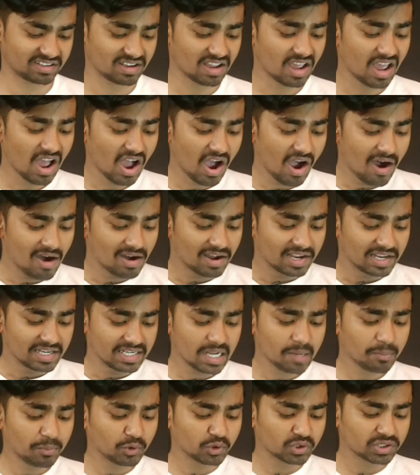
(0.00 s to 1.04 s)

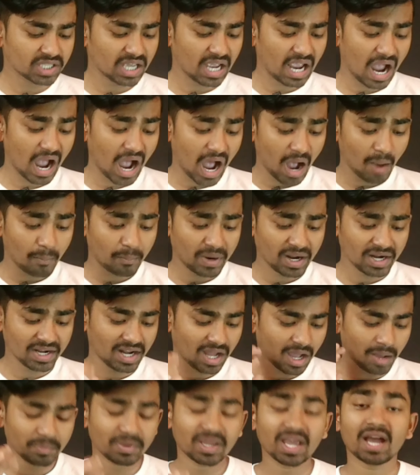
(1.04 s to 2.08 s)
ये पूछते हैं आपका
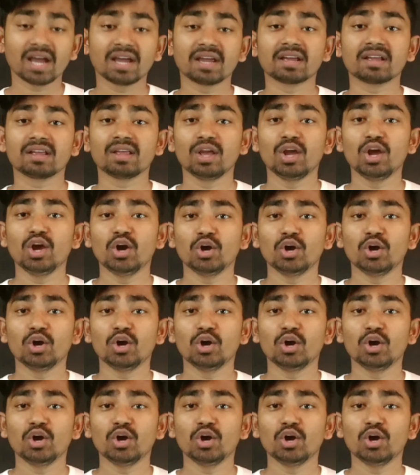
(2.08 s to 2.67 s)
नाम क्या है